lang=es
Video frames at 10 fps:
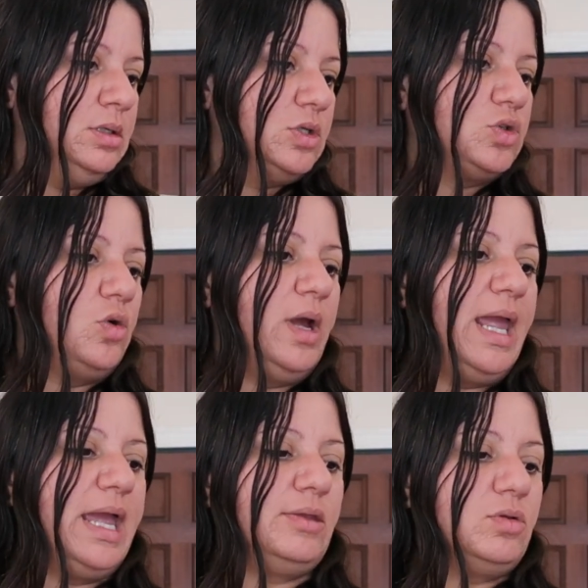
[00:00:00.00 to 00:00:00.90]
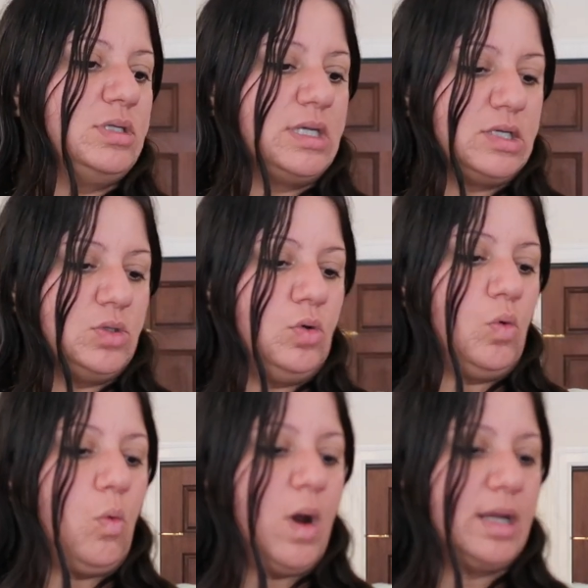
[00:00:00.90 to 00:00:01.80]
Son estos, dice que son
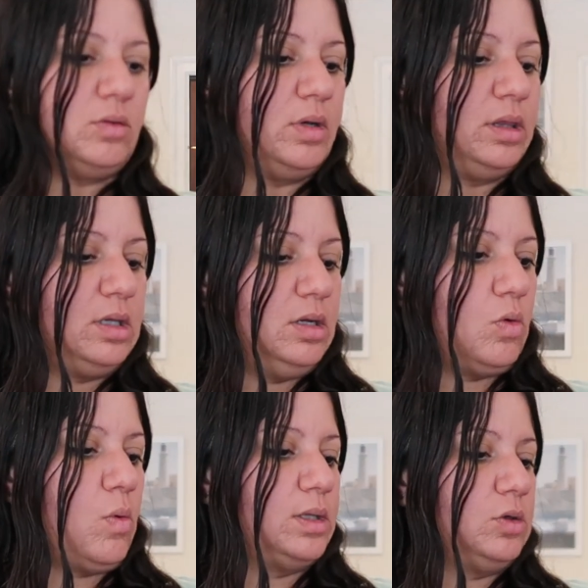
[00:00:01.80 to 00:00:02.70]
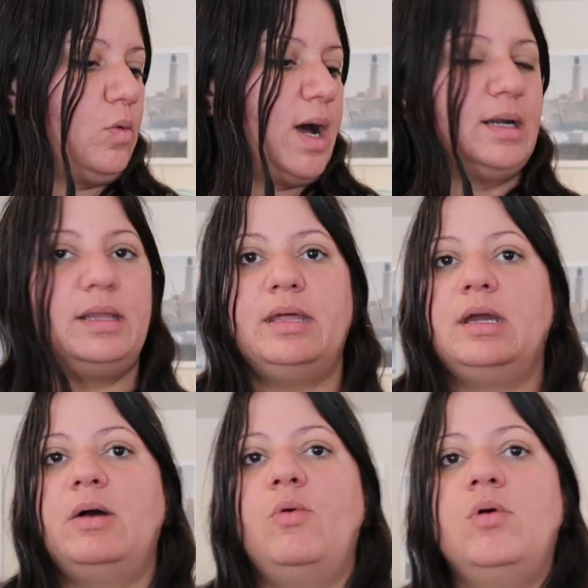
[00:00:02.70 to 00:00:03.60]
cuatro estilos, cuatro barras de
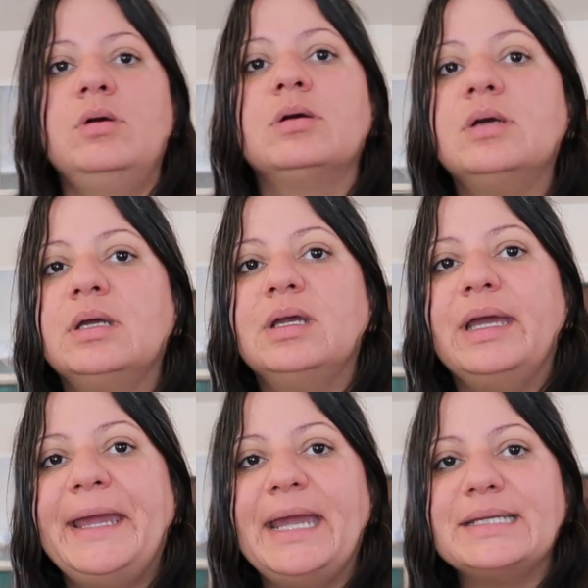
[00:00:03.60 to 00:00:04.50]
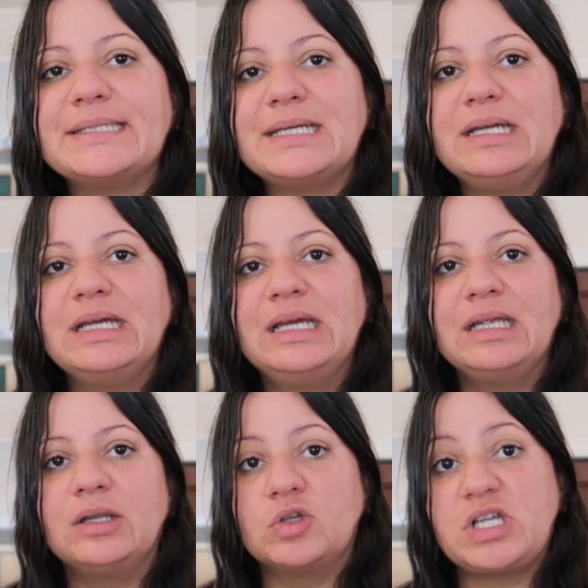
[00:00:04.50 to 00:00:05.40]
jabón. Este,
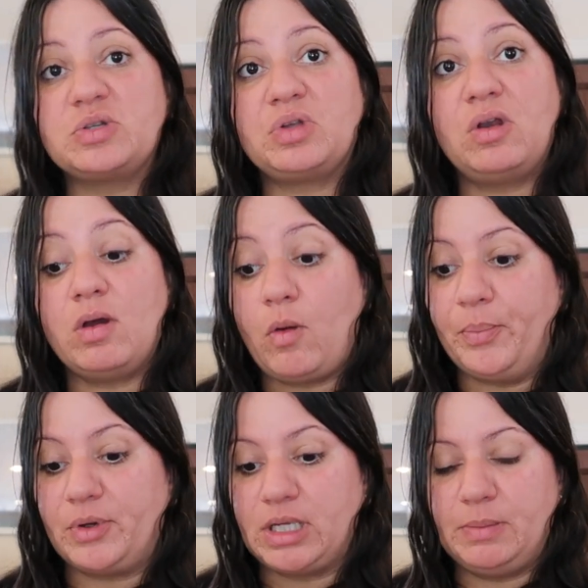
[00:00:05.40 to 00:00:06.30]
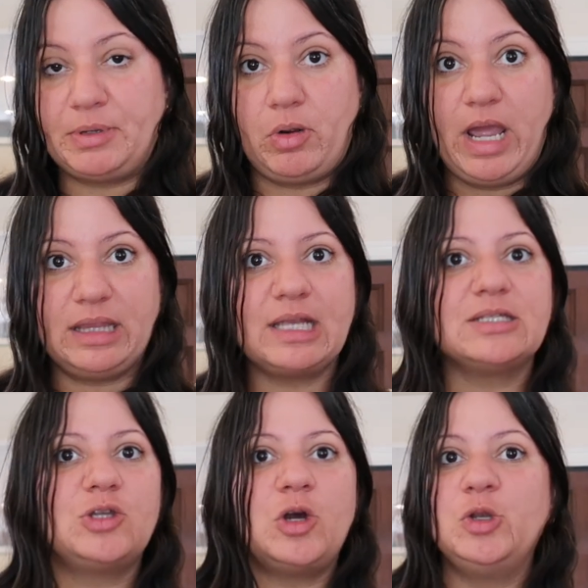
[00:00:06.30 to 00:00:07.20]
no sé si ustedes lo han comprado allí, pero
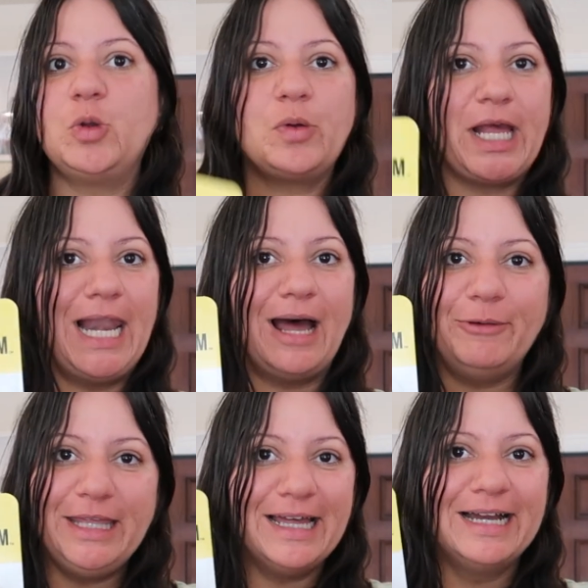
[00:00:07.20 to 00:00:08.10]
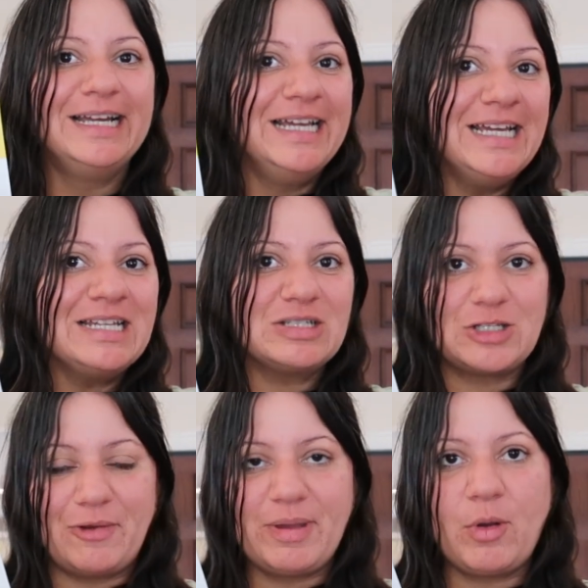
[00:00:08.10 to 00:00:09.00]
estas dos nunca en la vida.
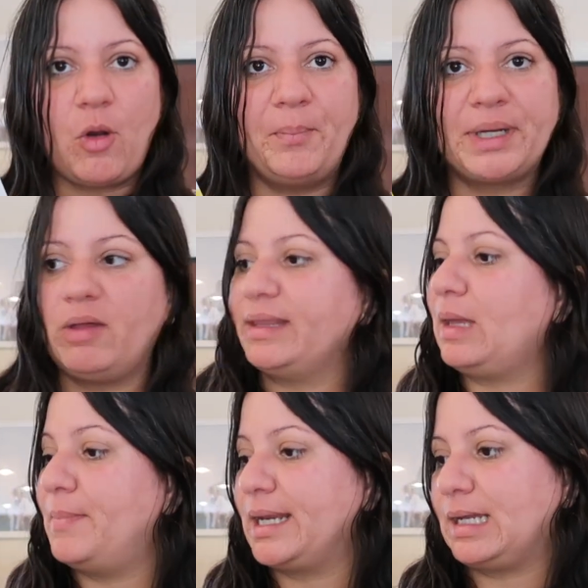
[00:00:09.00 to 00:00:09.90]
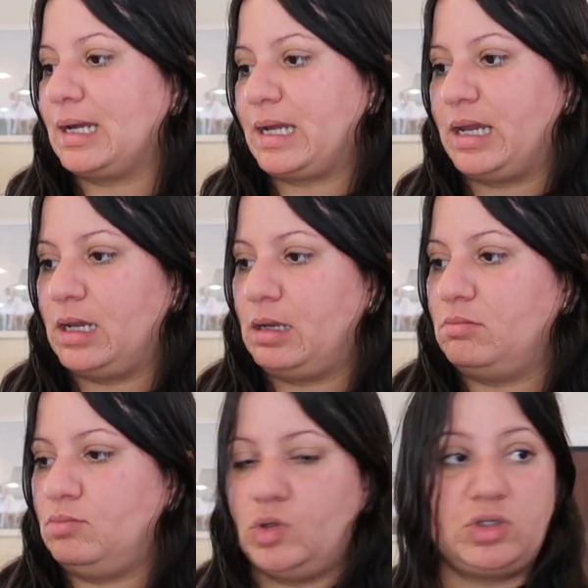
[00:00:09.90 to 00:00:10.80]
Entonces lo habíamos comprado de estas marcas
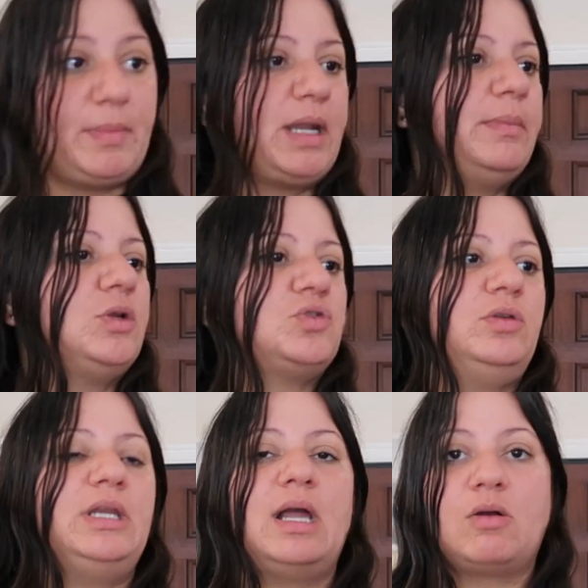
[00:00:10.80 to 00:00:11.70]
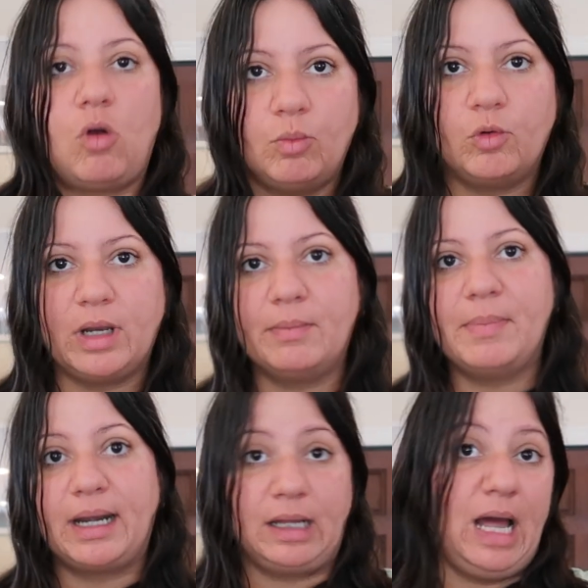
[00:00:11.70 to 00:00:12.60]
que, no sé, para mí no son ni las comunes
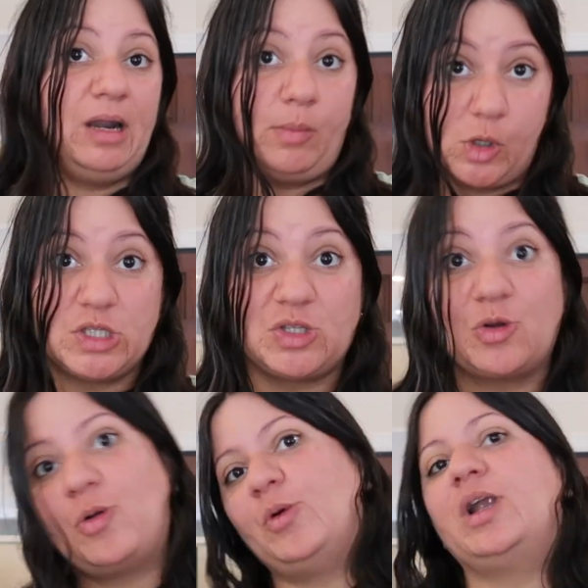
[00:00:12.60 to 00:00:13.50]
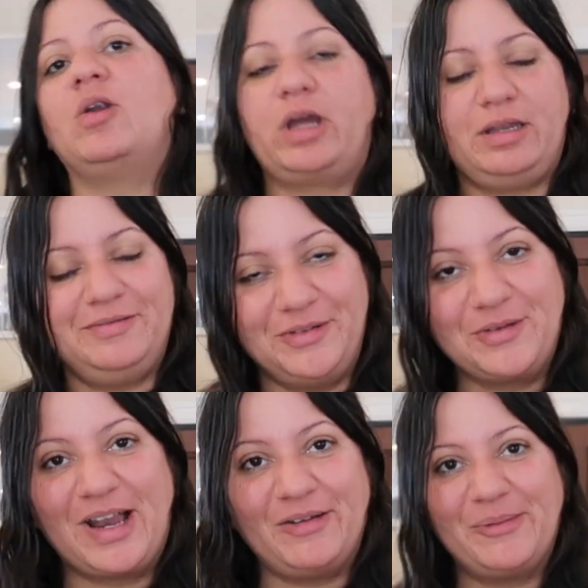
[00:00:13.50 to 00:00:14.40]
marcas. A lo mejor sí son comunes, lo que
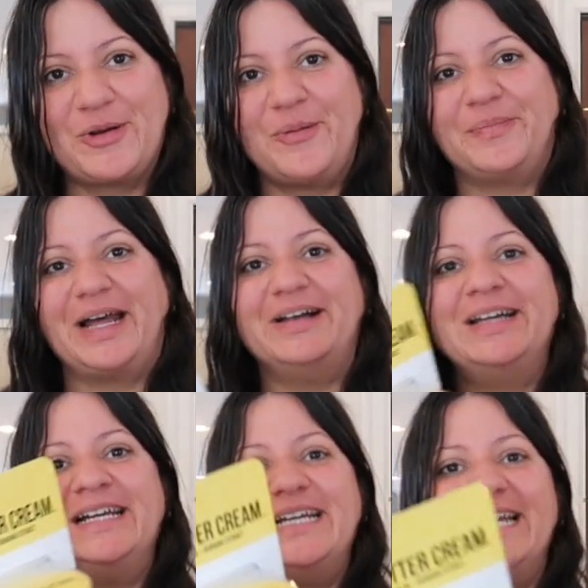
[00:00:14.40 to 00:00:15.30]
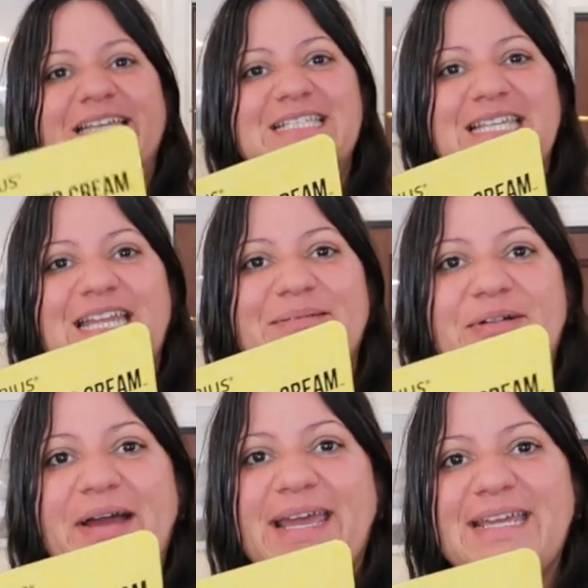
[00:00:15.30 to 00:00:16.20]
nunca habíamos comprado. Entonces
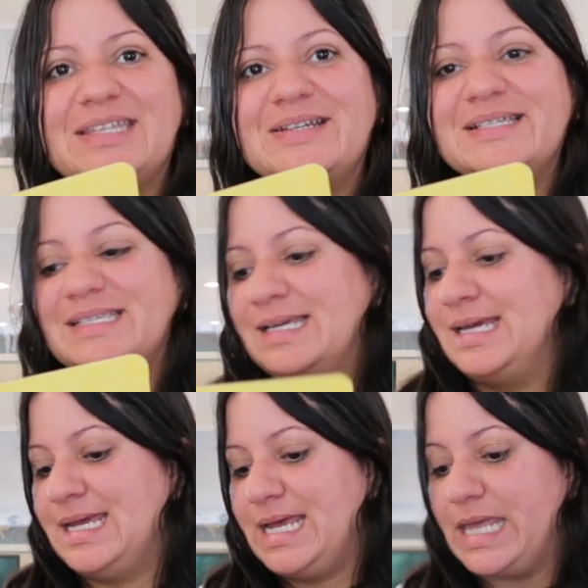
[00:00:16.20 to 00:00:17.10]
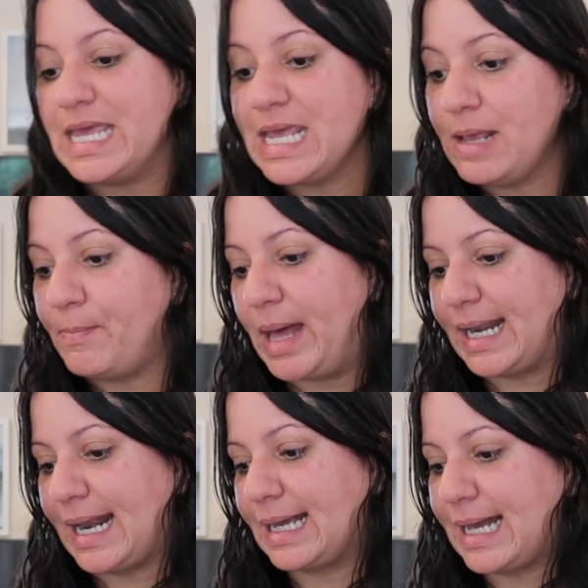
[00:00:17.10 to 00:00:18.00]
tenemos estas y
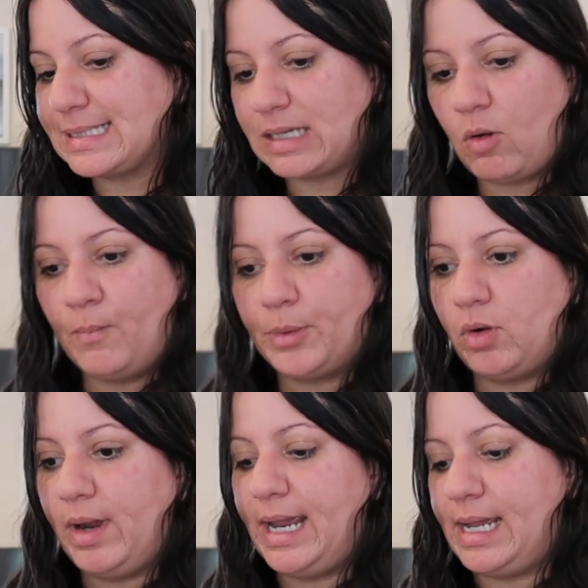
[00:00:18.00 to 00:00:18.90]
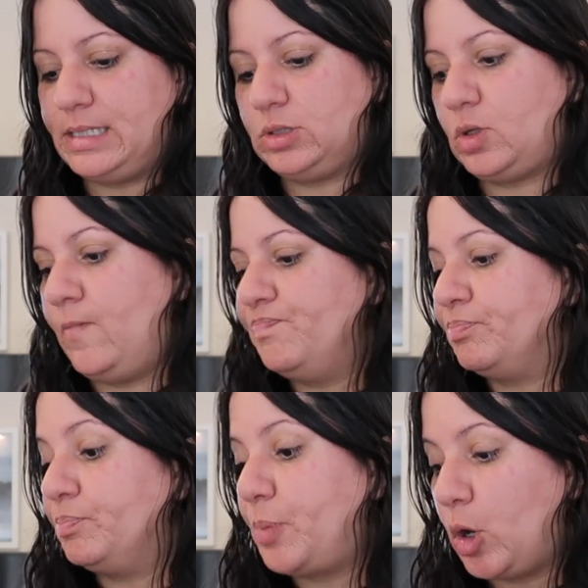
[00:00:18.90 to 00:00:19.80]
para la casa compró esto
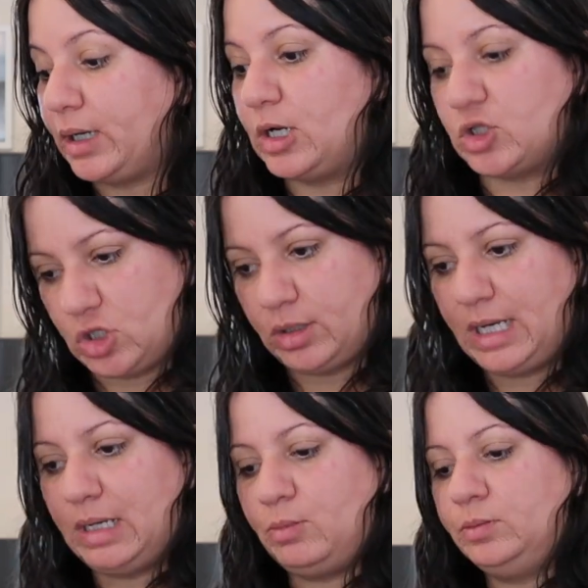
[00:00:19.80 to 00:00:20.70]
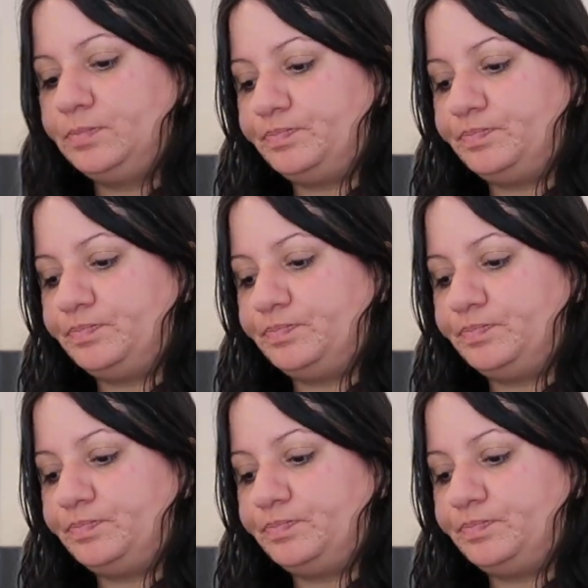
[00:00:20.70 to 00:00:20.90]
porque nosotros tenemos...